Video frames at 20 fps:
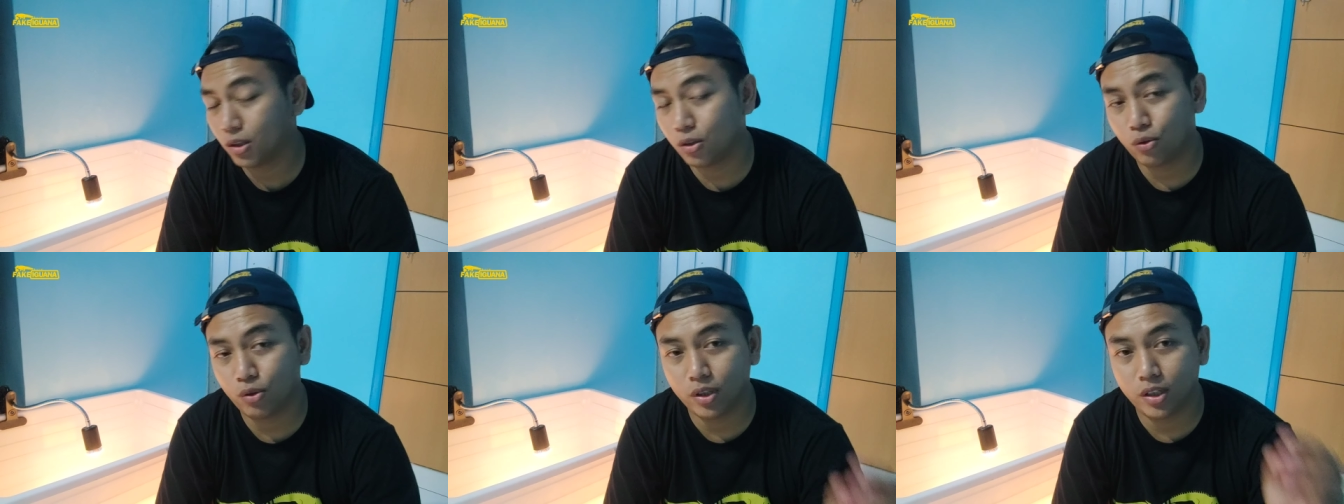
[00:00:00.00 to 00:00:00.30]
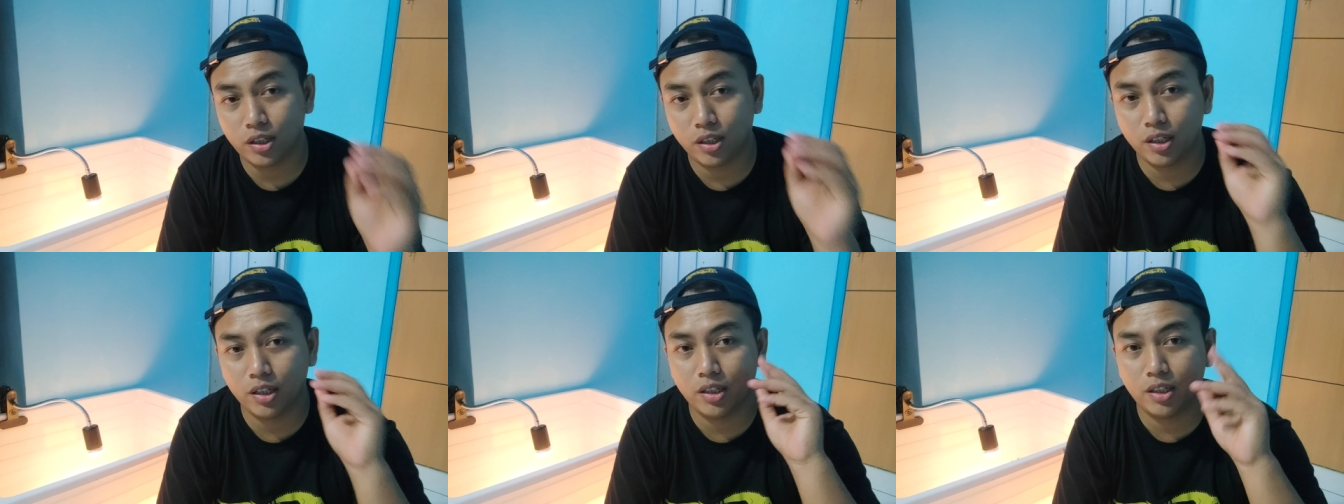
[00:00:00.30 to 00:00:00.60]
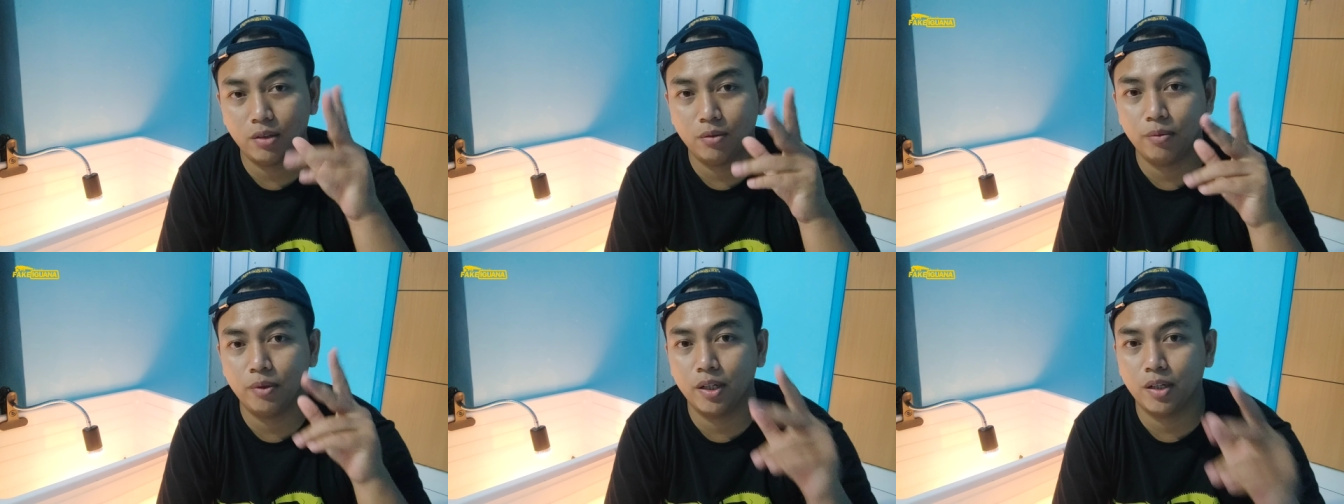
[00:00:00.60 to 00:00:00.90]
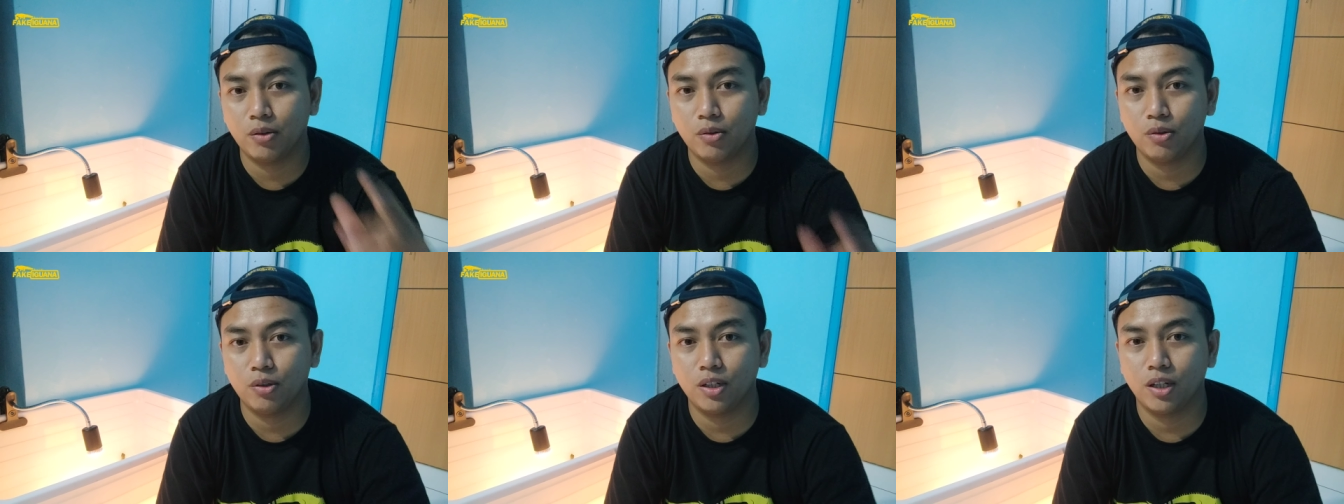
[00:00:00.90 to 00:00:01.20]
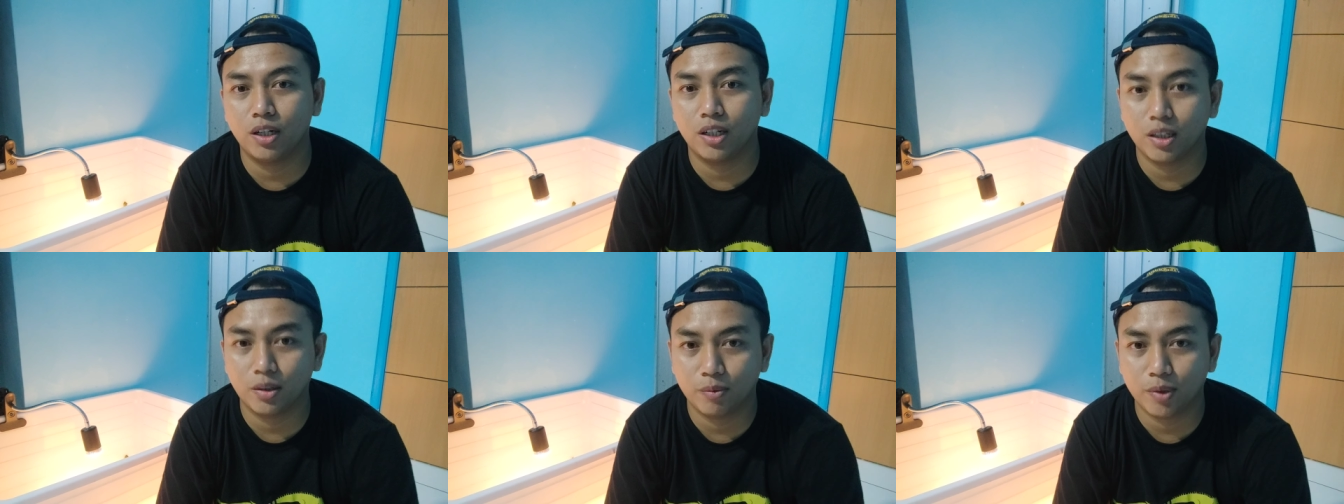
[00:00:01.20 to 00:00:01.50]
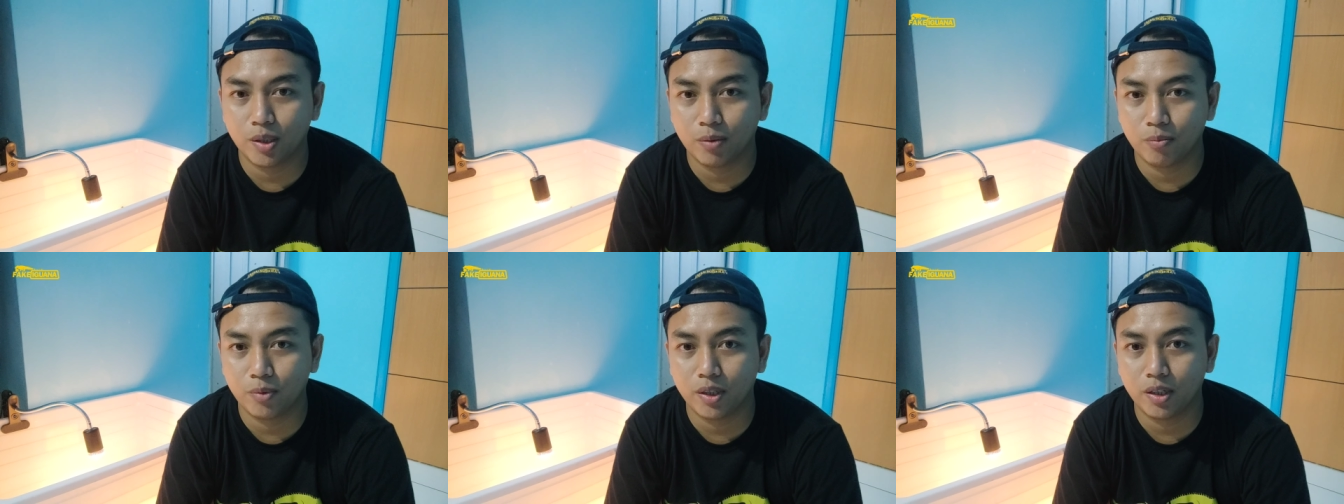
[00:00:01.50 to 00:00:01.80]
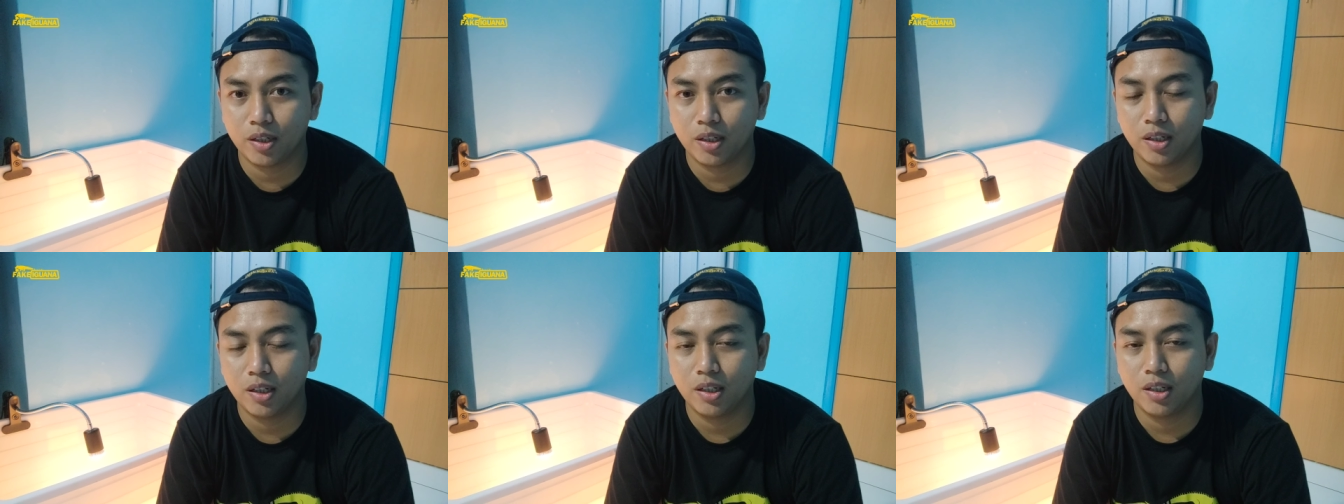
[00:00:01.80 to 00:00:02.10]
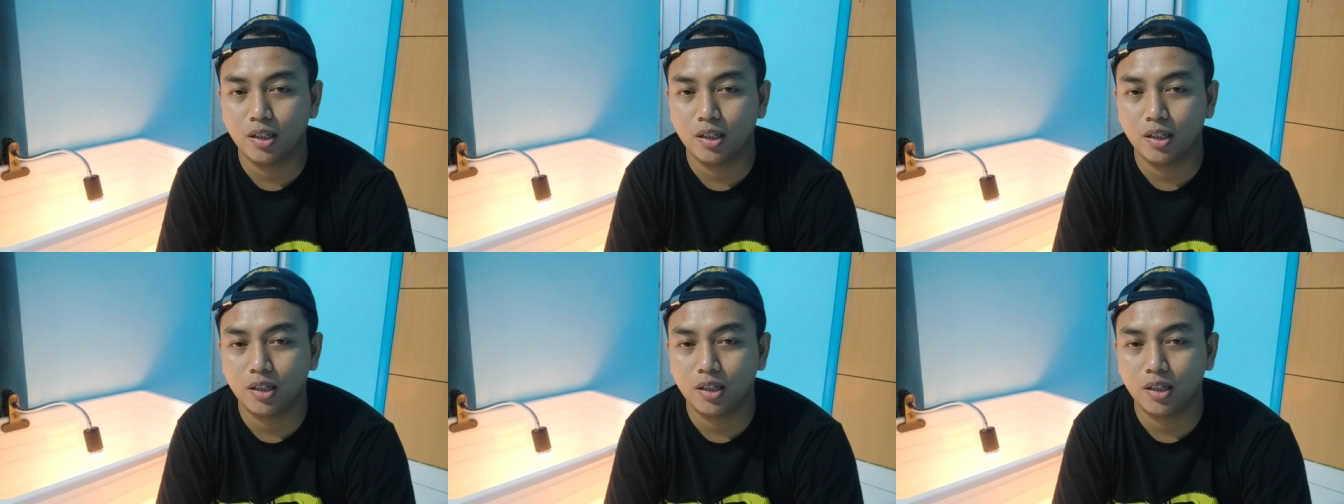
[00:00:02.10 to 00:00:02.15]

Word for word: atau ide-ide baru dari teman-teman